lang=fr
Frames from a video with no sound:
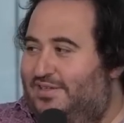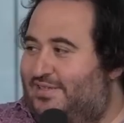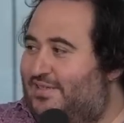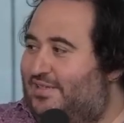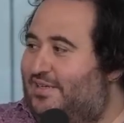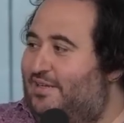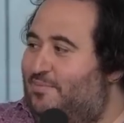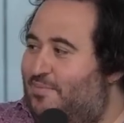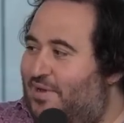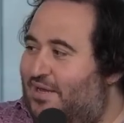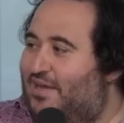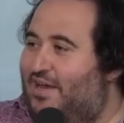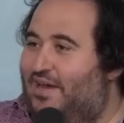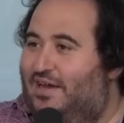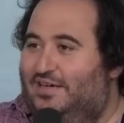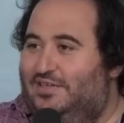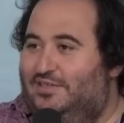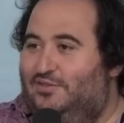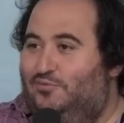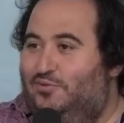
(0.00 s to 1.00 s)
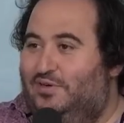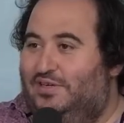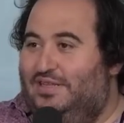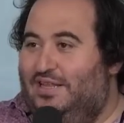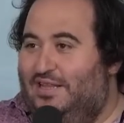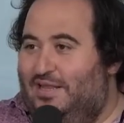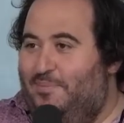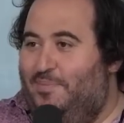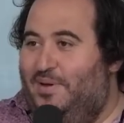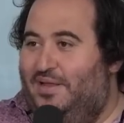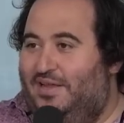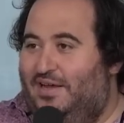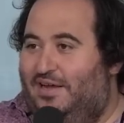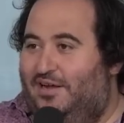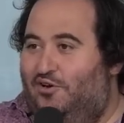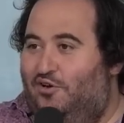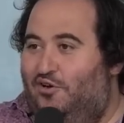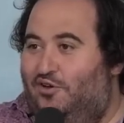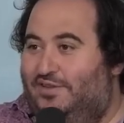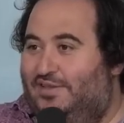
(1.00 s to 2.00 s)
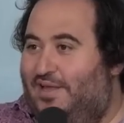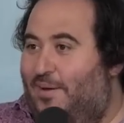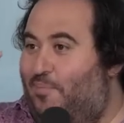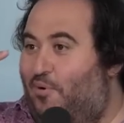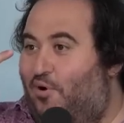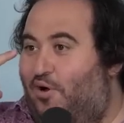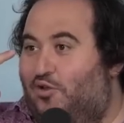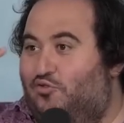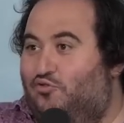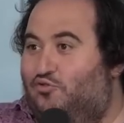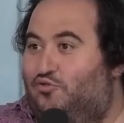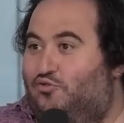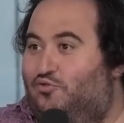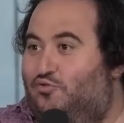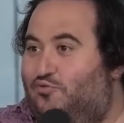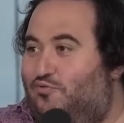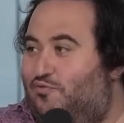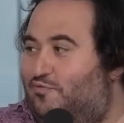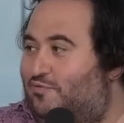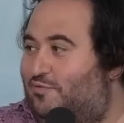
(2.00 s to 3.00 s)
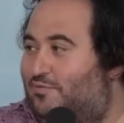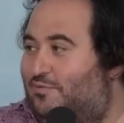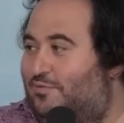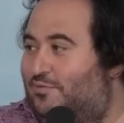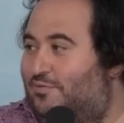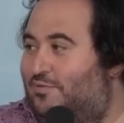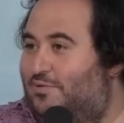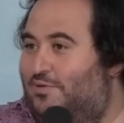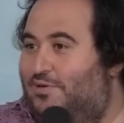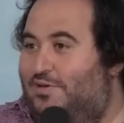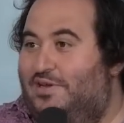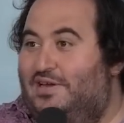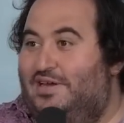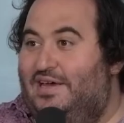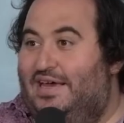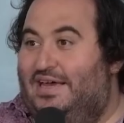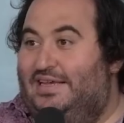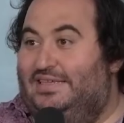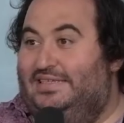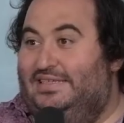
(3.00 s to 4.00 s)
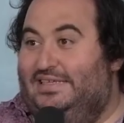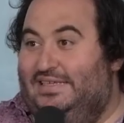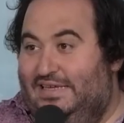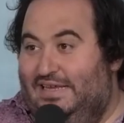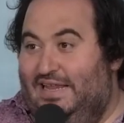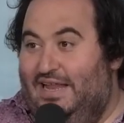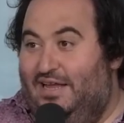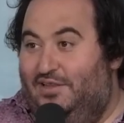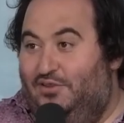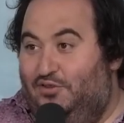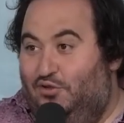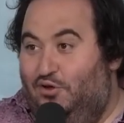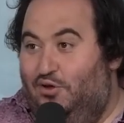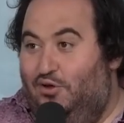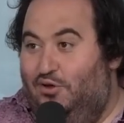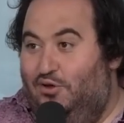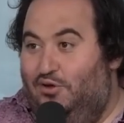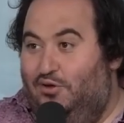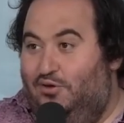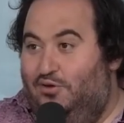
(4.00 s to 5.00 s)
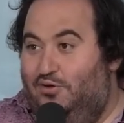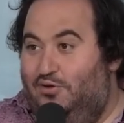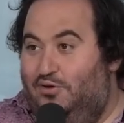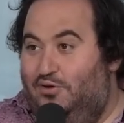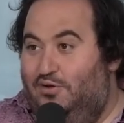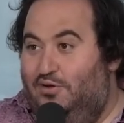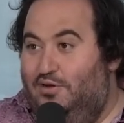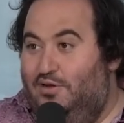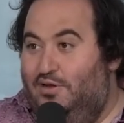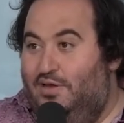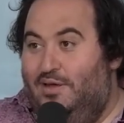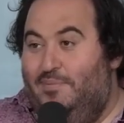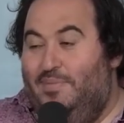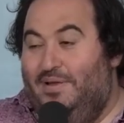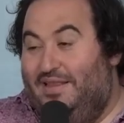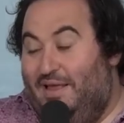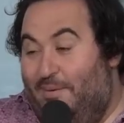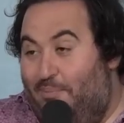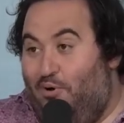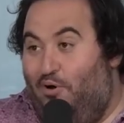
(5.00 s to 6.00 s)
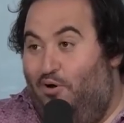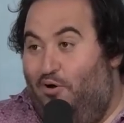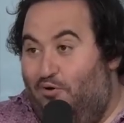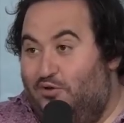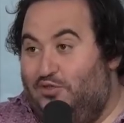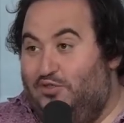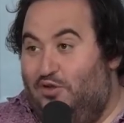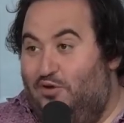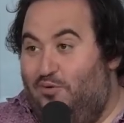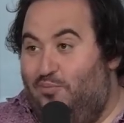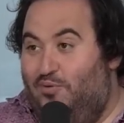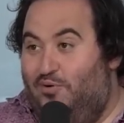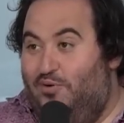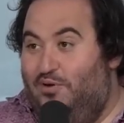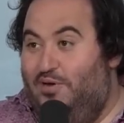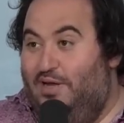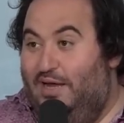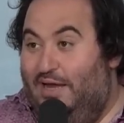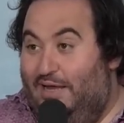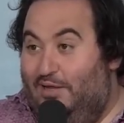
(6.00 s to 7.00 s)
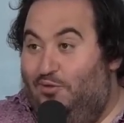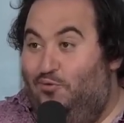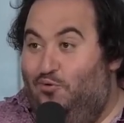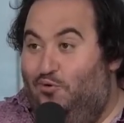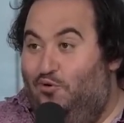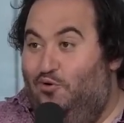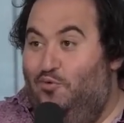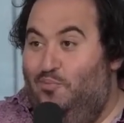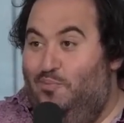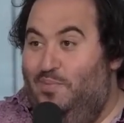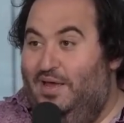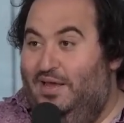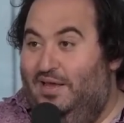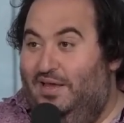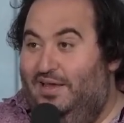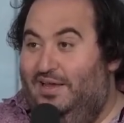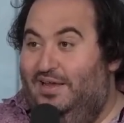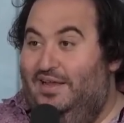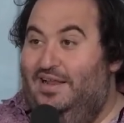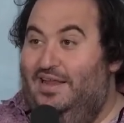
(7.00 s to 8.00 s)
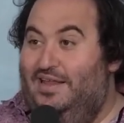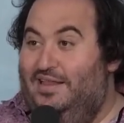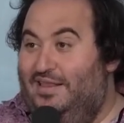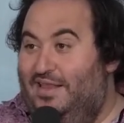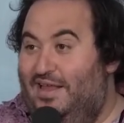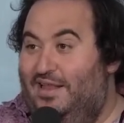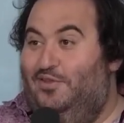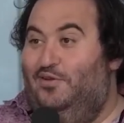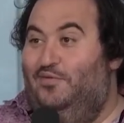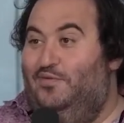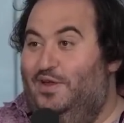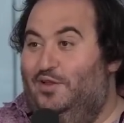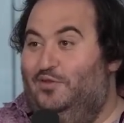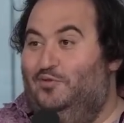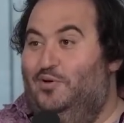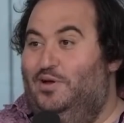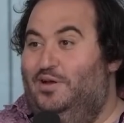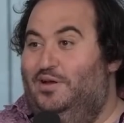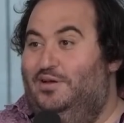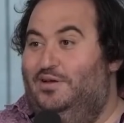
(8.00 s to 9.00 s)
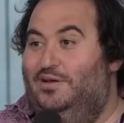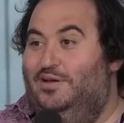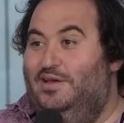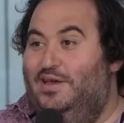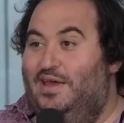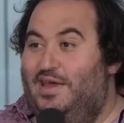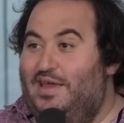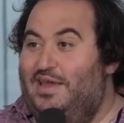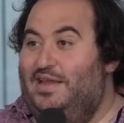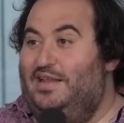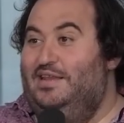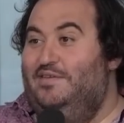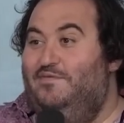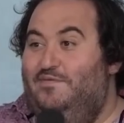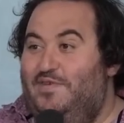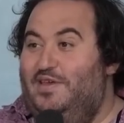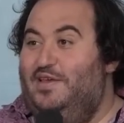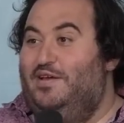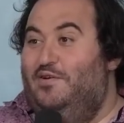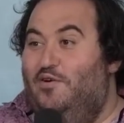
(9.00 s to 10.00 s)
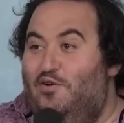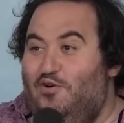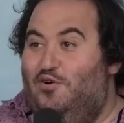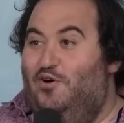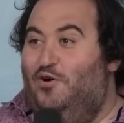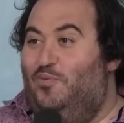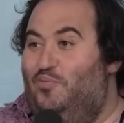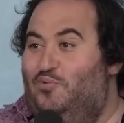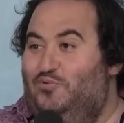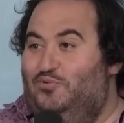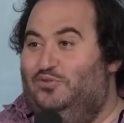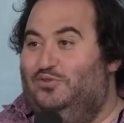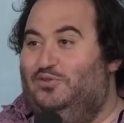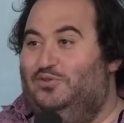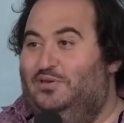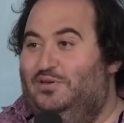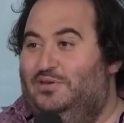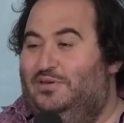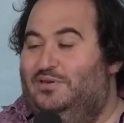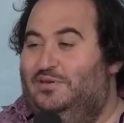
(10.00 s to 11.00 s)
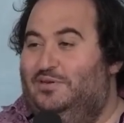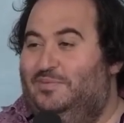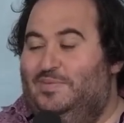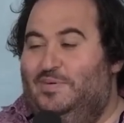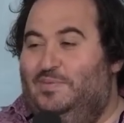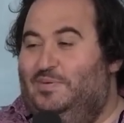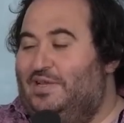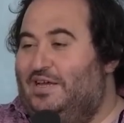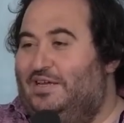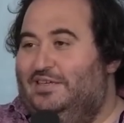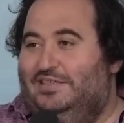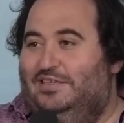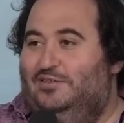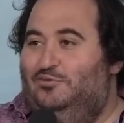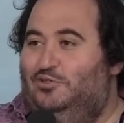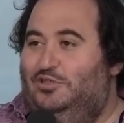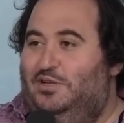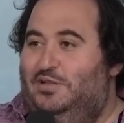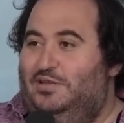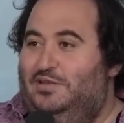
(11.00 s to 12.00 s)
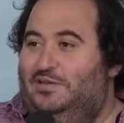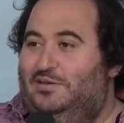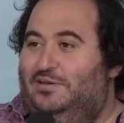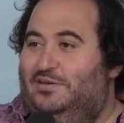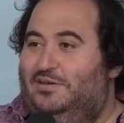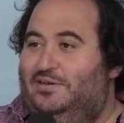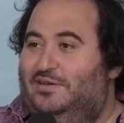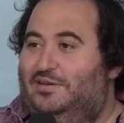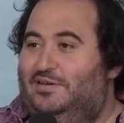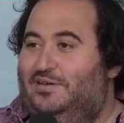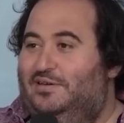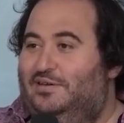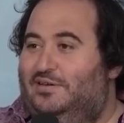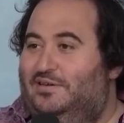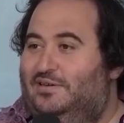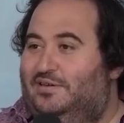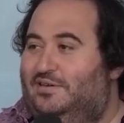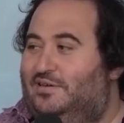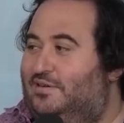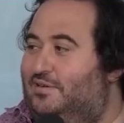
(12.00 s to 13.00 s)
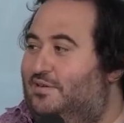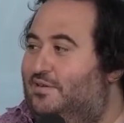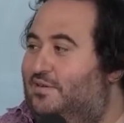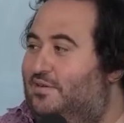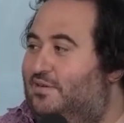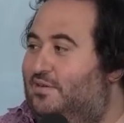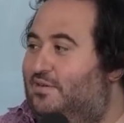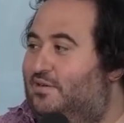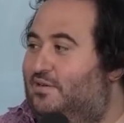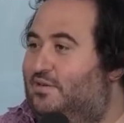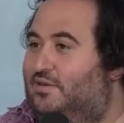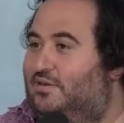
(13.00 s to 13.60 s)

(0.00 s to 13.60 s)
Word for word: Si le mec a mhm. raison et que tu n'étais pas d'accord, tu apprends un truc de ouf. Mhm. Et s'il a tort, eh ben, tu apprends ensemble. Et donc le mec, il a une dette envers il toi. Mhm. Et il y va encore plus. Mais putain, c'est du génie. Et dans le sport, c'est la même, chose.